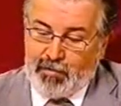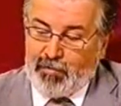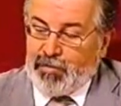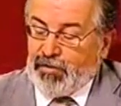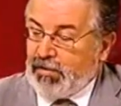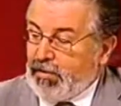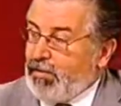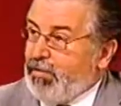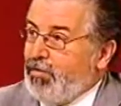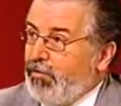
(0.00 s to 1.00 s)
da, das questões
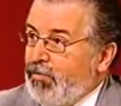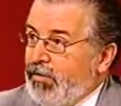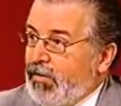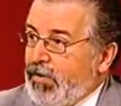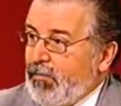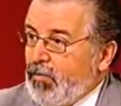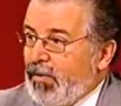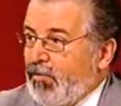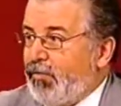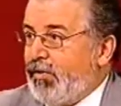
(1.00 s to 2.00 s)
das, das, denúncias,
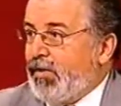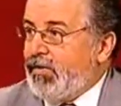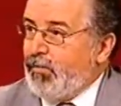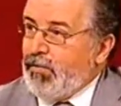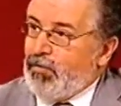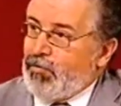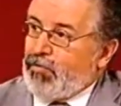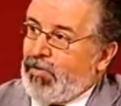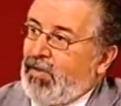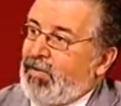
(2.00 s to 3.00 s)
há muito mais consciência, por
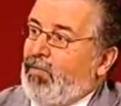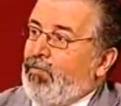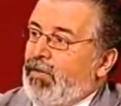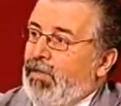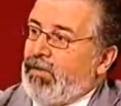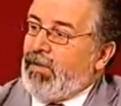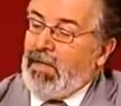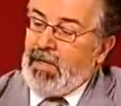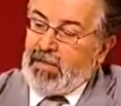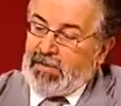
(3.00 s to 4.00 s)
isso as pessoas tendo essa
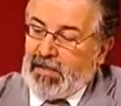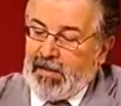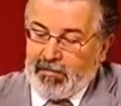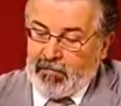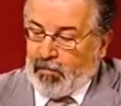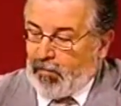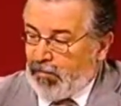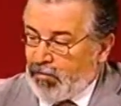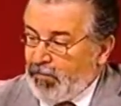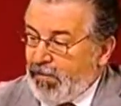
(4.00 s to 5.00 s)
consciência, se calhar
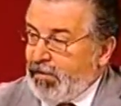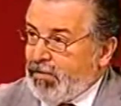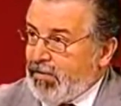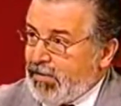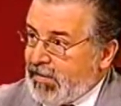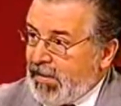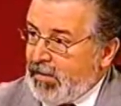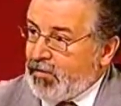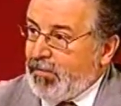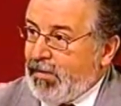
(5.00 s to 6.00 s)
tomam as medidas
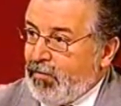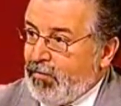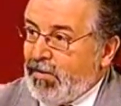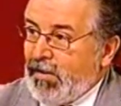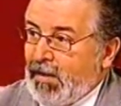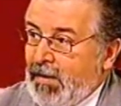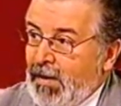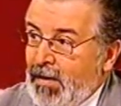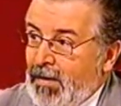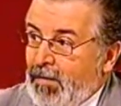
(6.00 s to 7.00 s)
necessárias para
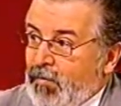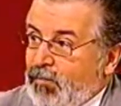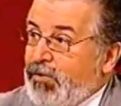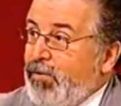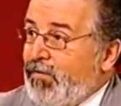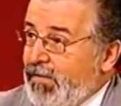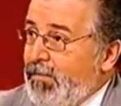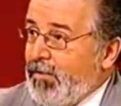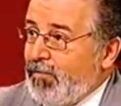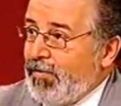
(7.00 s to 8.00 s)
denunciar. Mas depois
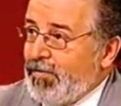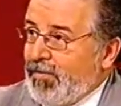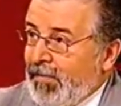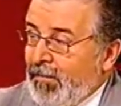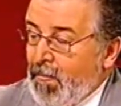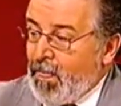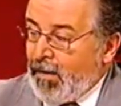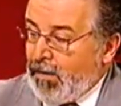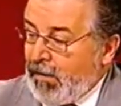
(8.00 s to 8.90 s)
temos que fazer mais coisas, não é?